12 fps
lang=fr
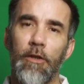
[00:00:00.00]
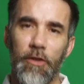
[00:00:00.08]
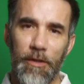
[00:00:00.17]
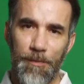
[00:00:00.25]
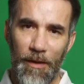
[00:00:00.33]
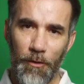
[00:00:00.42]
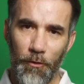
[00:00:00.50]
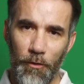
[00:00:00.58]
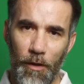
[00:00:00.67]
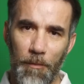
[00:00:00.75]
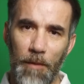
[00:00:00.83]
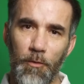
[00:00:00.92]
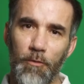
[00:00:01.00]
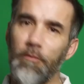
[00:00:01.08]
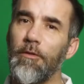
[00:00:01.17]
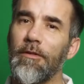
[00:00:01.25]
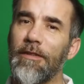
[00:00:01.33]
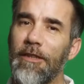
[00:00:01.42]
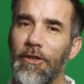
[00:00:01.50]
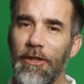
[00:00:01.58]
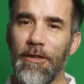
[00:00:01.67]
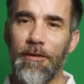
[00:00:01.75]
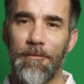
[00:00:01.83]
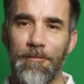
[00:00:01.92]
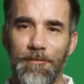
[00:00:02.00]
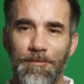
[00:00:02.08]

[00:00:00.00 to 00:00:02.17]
J'espère qu'on n'en aura pas beaucoup sur cette chaîne.